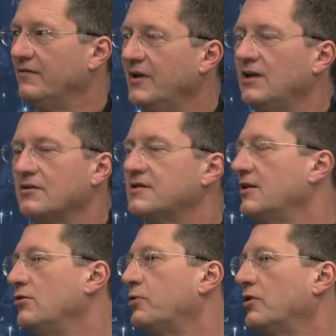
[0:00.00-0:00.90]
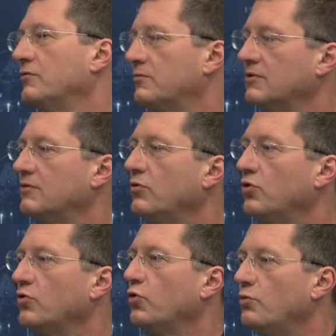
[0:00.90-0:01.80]
Weder aus der Ölkon
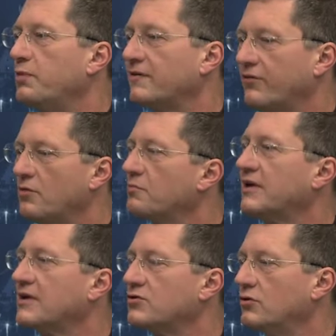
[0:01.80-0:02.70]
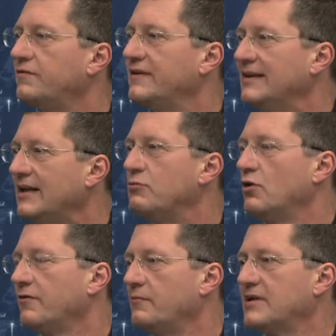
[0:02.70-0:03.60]
Ölplattformkatastrophe im
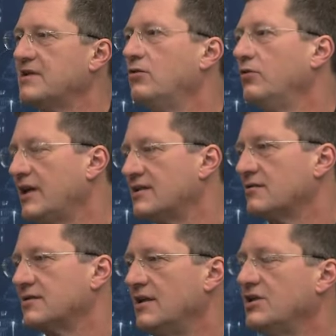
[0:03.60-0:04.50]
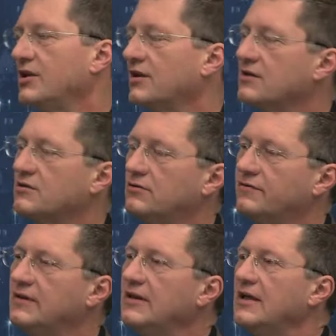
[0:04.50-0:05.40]
Golf von Mexiko, jetzt aus der
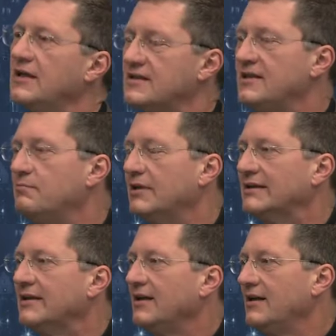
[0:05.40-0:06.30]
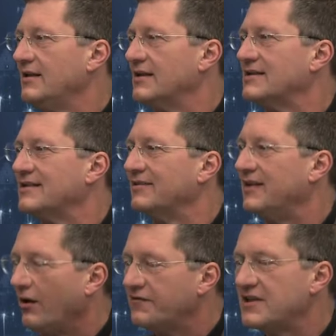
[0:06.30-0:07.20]
Elgin-Katastrophe, sieht man, dass
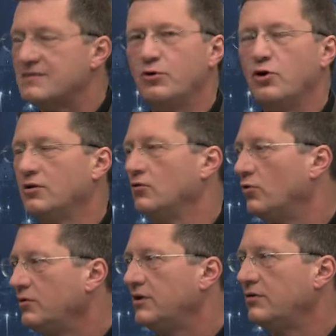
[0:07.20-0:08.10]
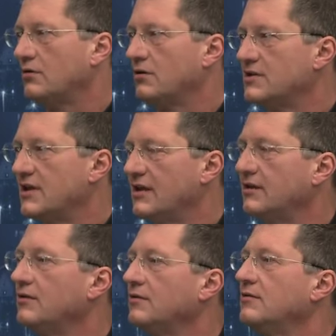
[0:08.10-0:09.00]
die Aufsichtsbehörden und die
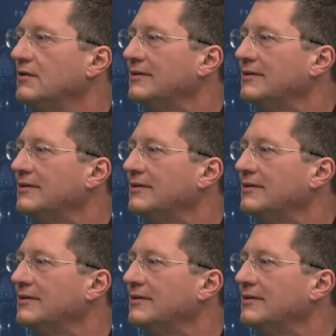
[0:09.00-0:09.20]
Ölkonzerne,